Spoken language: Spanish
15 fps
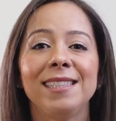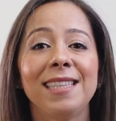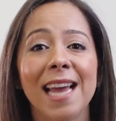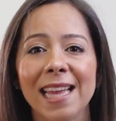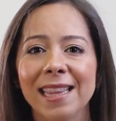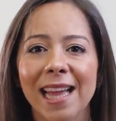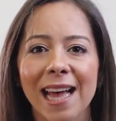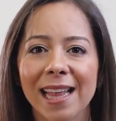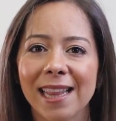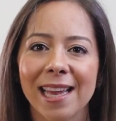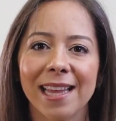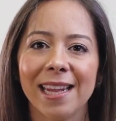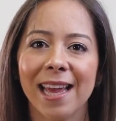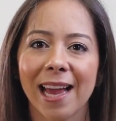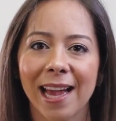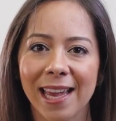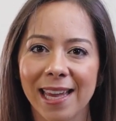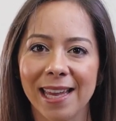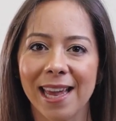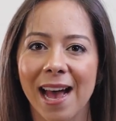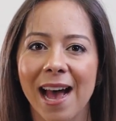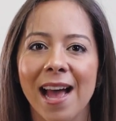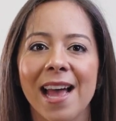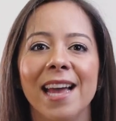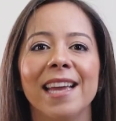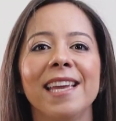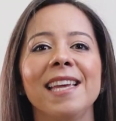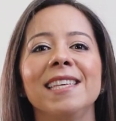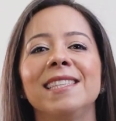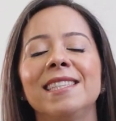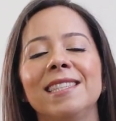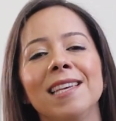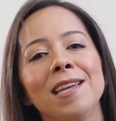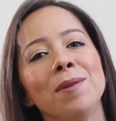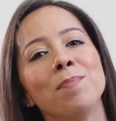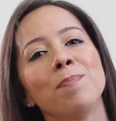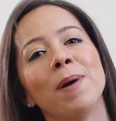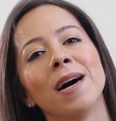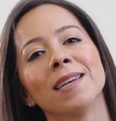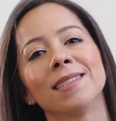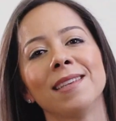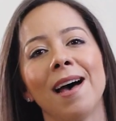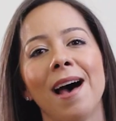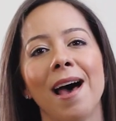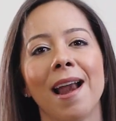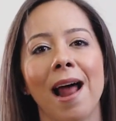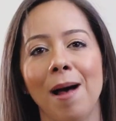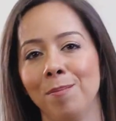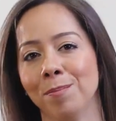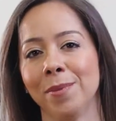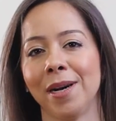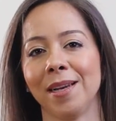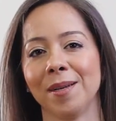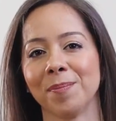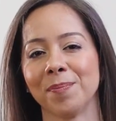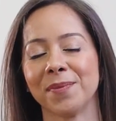llena de energía y sin pasar hambre.